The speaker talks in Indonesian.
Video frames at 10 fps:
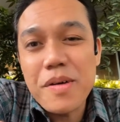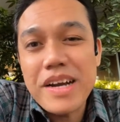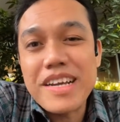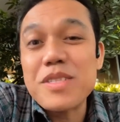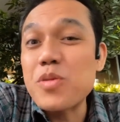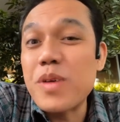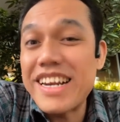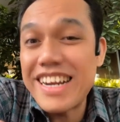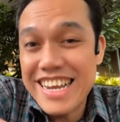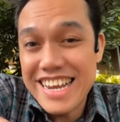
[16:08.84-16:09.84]
wakil Tuhan
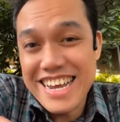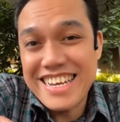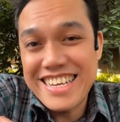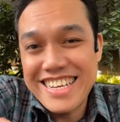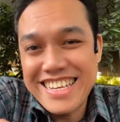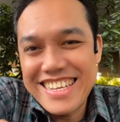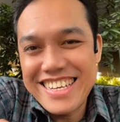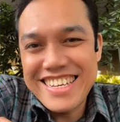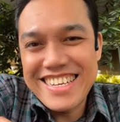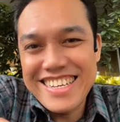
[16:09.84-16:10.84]
lah ya.
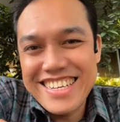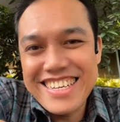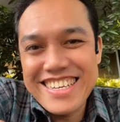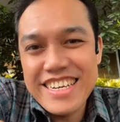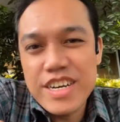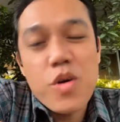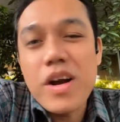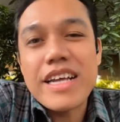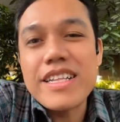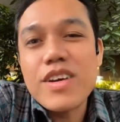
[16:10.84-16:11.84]
Kok
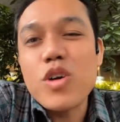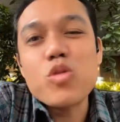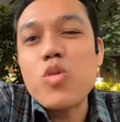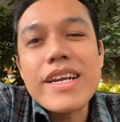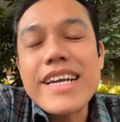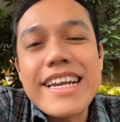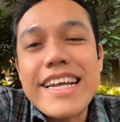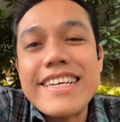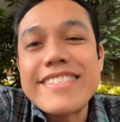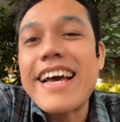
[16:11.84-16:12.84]
nggak kok Tuhan nggak
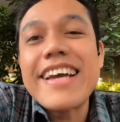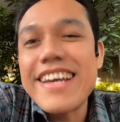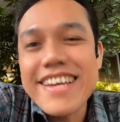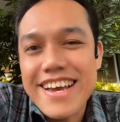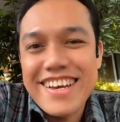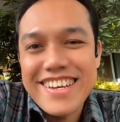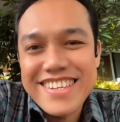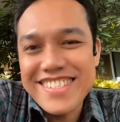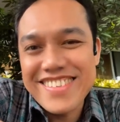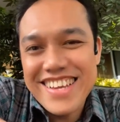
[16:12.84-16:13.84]
nanya saya ya,
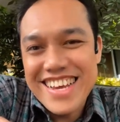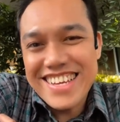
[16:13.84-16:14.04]
gitu ya?